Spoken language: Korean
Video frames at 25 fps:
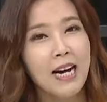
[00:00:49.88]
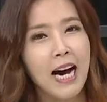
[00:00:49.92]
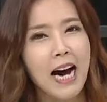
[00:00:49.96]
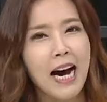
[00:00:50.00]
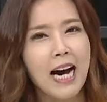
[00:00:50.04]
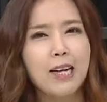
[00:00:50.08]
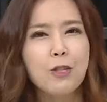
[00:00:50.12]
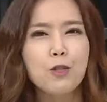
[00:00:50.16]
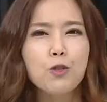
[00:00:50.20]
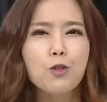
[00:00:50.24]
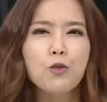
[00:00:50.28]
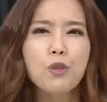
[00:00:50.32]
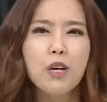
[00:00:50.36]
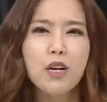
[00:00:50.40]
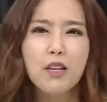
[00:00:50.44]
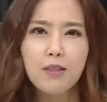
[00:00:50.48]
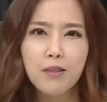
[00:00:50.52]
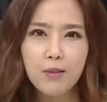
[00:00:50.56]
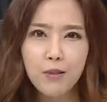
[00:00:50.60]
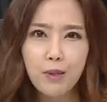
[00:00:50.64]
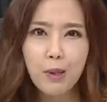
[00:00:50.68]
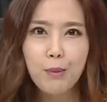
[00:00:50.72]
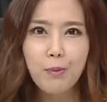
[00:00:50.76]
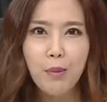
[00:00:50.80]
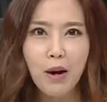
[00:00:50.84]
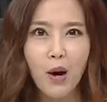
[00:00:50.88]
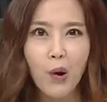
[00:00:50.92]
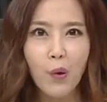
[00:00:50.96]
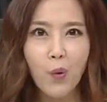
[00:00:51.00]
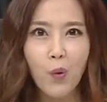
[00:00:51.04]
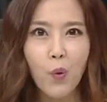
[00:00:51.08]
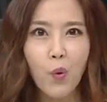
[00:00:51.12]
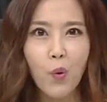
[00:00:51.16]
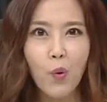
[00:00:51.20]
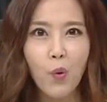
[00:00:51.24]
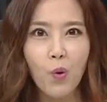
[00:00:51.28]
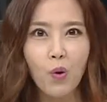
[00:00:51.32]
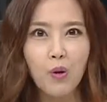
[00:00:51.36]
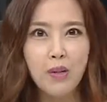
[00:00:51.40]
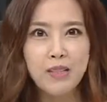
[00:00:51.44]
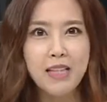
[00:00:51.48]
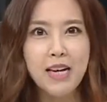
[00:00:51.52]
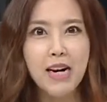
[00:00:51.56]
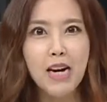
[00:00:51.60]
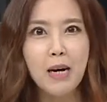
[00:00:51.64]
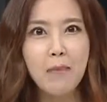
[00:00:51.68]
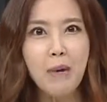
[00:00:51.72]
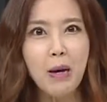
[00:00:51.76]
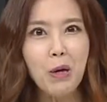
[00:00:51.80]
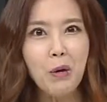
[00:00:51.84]
그 가죽의 느낌하고
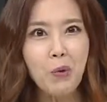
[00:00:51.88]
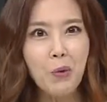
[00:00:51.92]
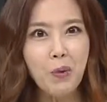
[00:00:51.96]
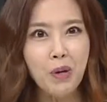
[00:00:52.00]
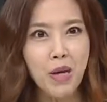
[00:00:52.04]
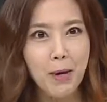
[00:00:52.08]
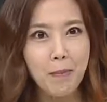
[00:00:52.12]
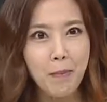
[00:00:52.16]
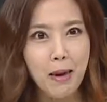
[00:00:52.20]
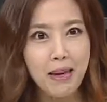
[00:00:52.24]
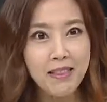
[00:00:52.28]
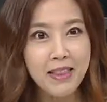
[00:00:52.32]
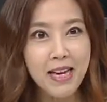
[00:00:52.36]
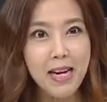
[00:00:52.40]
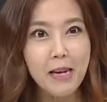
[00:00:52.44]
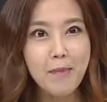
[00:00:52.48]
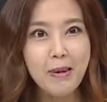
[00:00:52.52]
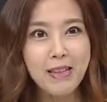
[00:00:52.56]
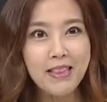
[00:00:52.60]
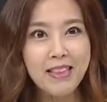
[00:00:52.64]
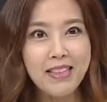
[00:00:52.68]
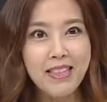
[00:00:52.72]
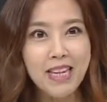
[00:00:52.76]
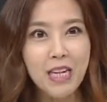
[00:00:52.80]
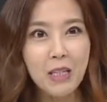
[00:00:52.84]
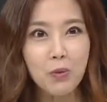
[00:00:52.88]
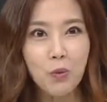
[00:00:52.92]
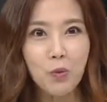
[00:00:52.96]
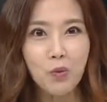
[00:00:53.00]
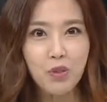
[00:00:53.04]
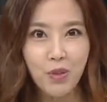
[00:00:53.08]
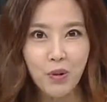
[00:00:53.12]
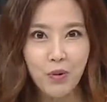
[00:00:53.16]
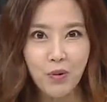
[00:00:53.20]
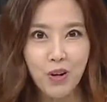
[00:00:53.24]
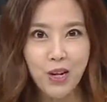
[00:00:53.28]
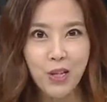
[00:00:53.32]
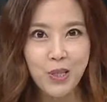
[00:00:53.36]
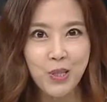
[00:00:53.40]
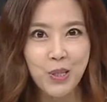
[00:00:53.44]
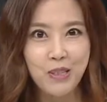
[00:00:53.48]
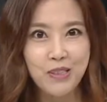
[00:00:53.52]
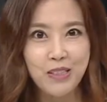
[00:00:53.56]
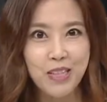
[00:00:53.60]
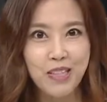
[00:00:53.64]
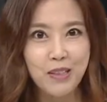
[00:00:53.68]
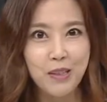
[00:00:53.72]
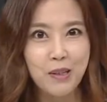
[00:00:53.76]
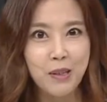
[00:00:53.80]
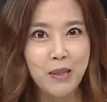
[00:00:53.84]
그다음에 이렇게 메탈 밴드가 또 들어갔을
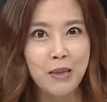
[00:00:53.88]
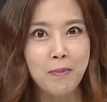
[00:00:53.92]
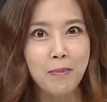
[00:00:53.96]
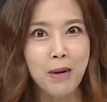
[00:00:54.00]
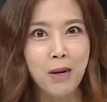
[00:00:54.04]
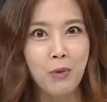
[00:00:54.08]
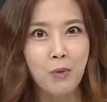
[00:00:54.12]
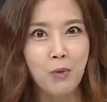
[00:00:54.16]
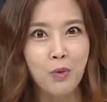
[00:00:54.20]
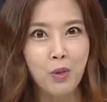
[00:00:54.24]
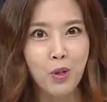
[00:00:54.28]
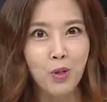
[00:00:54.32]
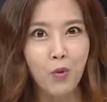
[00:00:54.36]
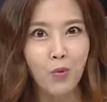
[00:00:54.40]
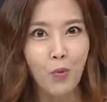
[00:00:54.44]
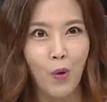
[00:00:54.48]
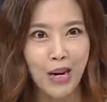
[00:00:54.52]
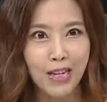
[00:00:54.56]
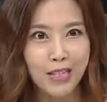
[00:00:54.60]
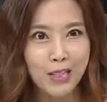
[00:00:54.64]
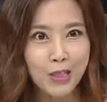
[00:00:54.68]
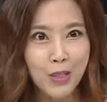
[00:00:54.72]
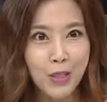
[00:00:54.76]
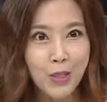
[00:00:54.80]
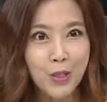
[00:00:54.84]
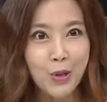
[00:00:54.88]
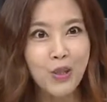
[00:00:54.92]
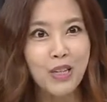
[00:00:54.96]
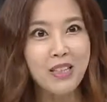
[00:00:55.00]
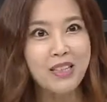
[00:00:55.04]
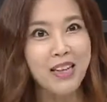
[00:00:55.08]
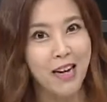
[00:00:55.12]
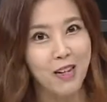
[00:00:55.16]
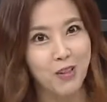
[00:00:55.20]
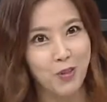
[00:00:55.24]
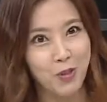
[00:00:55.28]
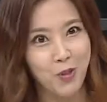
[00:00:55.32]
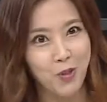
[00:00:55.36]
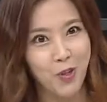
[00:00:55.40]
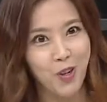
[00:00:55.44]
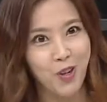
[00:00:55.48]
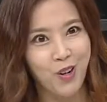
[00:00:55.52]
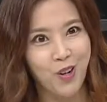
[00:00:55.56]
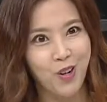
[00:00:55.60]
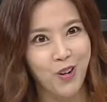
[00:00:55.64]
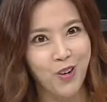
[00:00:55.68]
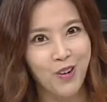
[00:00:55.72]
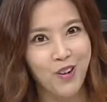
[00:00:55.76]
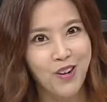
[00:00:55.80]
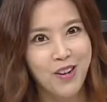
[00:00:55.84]
때 느낌하고는 완전히
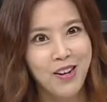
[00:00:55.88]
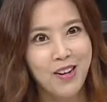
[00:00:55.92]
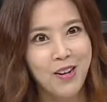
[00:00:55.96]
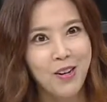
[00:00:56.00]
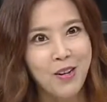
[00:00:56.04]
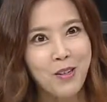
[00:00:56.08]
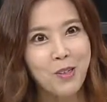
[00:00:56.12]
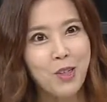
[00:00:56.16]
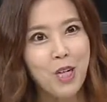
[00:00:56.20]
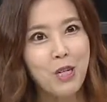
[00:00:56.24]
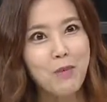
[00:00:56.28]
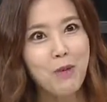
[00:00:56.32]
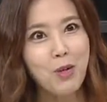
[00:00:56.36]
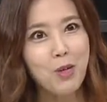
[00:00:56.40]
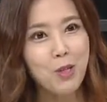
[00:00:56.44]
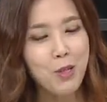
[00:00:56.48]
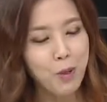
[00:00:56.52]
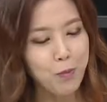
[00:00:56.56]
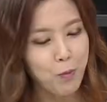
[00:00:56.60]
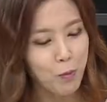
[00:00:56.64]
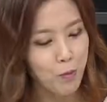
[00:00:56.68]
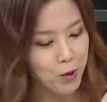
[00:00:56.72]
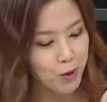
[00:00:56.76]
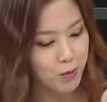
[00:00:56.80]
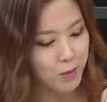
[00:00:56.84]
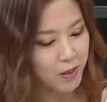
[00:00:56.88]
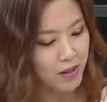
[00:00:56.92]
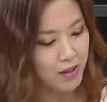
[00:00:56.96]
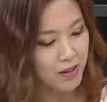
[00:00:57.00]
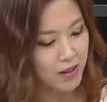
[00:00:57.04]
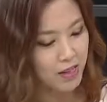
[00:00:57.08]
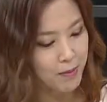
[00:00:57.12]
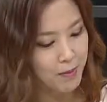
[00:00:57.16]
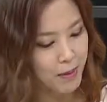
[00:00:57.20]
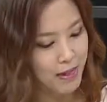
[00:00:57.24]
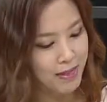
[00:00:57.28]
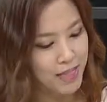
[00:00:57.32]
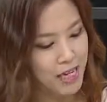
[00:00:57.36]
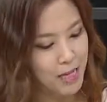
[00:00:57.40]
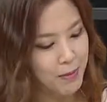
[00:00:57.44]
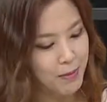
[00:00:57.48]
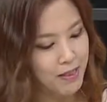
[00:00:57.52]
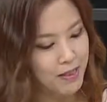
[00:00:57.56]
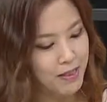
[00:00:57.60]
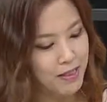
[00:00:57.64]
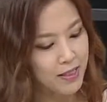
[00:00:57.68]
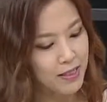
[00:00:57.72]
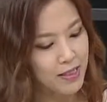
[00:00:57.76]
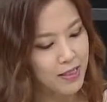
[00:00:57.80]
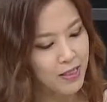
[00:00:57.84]
다르죠. 그러면서 보시면 이 메탈
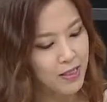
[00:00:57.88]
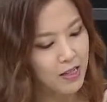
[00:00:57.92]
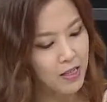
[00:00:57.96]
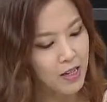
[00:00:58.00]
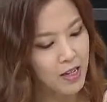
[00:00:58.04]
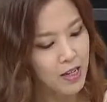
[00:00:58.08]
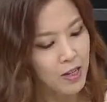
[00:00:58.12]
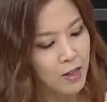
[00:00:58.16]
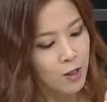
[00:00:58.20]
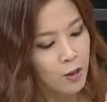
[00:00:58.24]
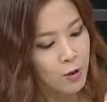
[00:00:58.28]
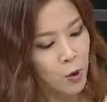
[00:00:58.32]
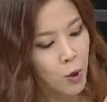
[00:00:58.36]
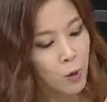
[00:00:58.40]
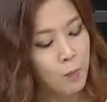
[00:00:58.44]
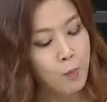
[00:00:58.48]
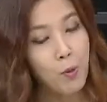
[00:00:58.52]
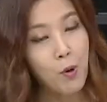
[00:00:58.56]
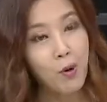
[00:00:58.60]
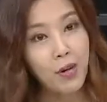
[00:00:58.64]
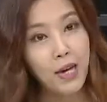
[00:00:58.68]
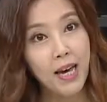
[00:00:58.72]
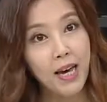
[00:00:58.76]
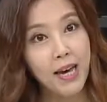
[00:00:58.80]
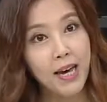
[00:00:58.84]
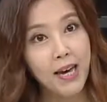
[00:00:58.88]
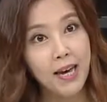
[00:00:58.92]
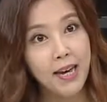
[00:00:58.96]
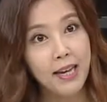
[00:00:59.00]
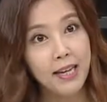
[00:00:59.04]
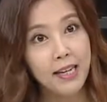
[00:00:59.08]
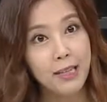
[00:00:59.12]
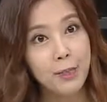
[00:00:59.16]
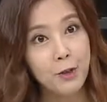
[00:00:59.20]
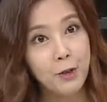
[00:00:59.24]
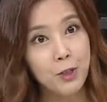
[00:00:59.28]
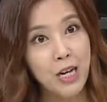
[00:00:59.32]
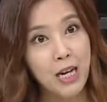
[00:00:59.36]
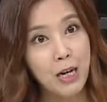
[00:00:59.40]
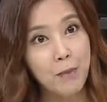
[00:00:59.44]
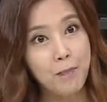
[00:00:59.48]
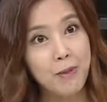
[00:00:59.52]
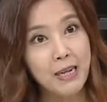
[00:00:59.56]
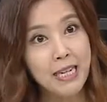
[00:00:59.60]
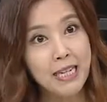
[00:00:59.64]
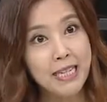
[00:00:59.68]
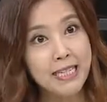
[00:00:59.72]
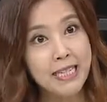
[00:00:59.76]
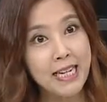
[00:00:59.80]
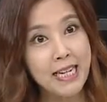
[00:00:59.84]
밴드는 손목에 이렇게 촥
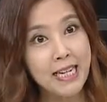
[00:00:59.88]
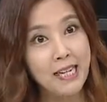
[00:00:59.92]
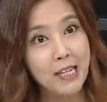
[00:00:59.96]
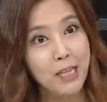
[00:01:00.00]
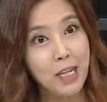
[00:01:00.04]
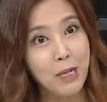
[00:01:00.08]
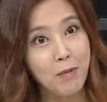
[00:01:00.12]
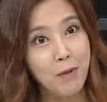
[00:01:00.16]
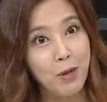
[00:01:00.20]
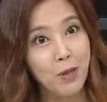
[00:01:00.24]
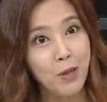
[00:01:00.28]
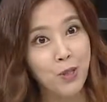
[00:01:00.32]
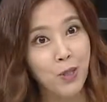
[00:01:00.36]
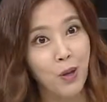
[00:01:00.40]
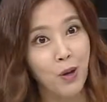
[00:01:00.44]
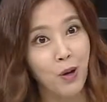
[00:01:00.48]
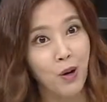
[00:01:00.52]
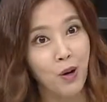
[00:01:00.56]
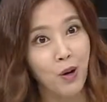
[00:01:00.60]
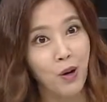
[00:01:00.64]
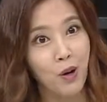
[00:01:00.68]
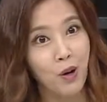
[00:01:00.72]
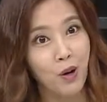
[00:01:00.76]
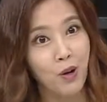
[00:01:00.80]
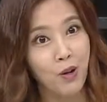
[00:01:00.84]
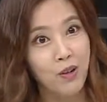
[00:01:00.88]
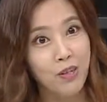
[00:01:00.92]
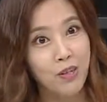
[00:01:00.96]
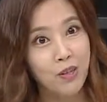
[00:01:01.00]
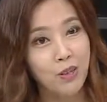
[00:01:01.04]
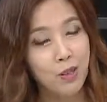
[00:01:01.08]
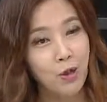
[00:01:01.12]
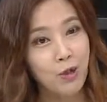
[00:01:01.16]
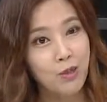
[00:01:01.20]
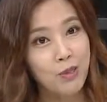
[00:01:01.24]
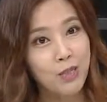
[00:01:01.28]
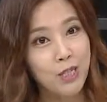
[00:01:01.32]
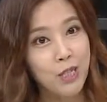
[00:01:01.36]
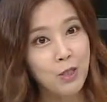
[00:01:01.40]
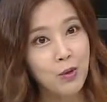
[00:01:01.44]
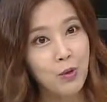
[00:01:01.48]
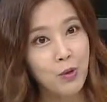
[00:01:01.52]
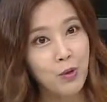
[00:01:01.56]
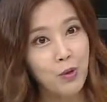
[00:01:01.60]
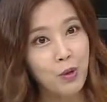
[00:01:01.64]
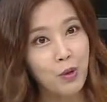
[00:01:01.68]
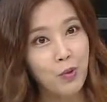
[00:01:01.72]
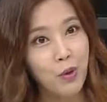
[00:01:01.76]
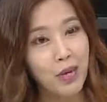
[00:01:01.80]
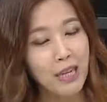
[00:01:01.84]
밀착이 되면서
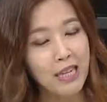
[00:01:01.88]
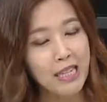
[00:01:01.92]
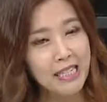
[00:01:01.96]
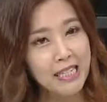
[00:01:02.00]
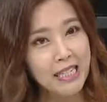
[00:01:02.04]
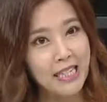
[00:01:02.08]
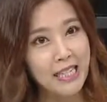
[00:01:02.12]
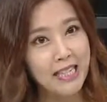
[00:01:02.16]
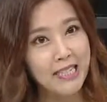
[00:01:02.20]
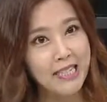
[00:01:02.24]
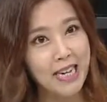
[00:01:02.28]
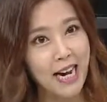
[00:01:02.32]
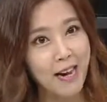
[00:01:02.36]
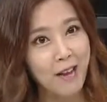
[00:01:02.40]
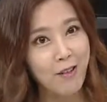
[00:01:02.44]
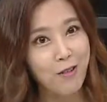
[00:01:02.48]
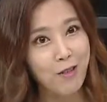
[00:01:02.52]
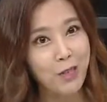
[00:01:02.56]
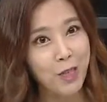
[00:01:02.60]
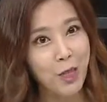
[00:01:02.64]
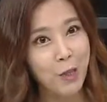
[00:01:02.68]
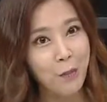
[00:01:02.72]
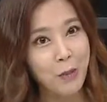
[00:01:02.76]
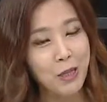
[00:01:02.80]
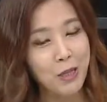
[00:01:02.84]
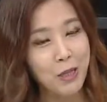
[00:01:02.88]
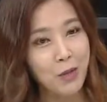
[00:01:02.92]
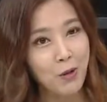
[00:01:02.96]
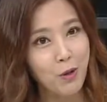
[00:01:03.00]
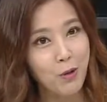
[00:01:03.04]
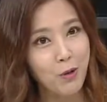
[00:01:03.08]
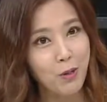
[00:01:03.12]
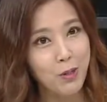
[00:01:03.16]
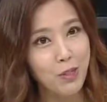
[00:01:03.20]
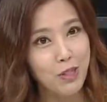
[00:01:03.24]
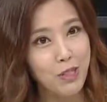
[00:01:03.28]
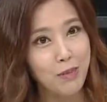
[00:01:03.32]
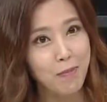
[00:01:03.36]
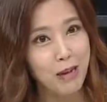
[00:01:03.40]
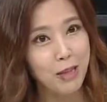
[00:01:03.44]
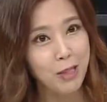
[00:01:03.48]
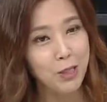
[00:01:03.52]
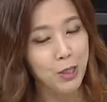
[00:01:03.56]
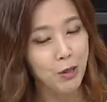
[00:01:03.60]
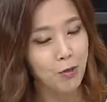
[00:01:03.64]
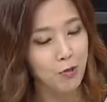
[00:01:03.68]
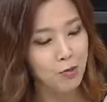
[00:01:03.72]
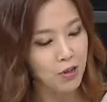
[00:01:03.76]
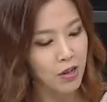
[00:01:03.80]
전체적으로 굉장히 자연스럽게 떨어지는 맛이